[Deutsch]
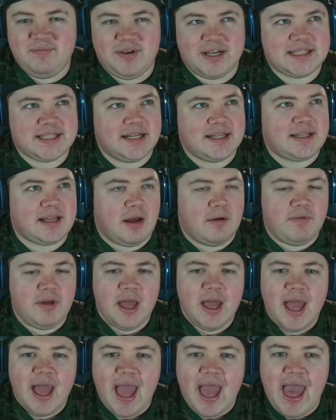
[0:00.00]
was hat der.
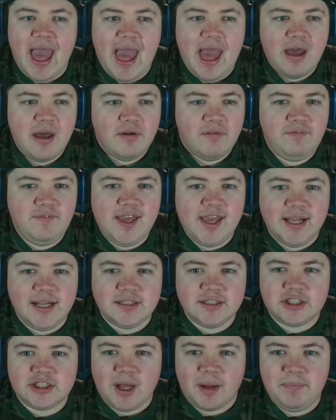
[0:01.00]
Hä? Wie
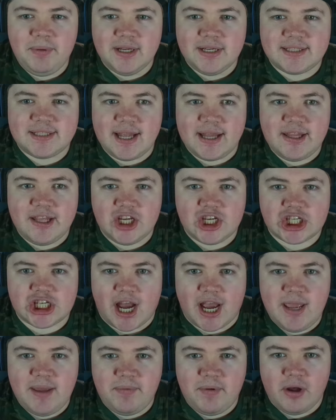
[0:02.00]
instabil ist denn die
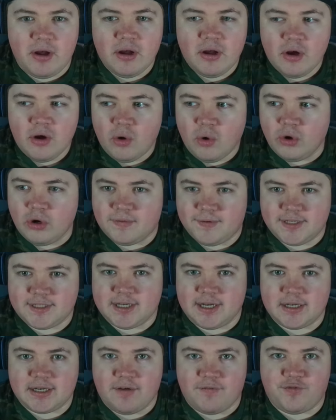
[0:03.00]
Scheibe? Oder was
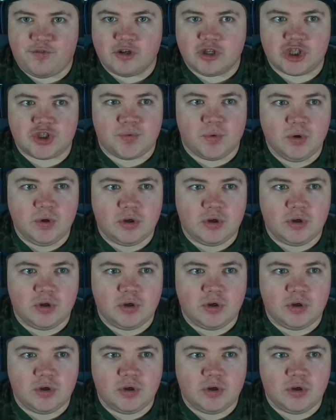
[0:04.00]
hat der für einen Schwung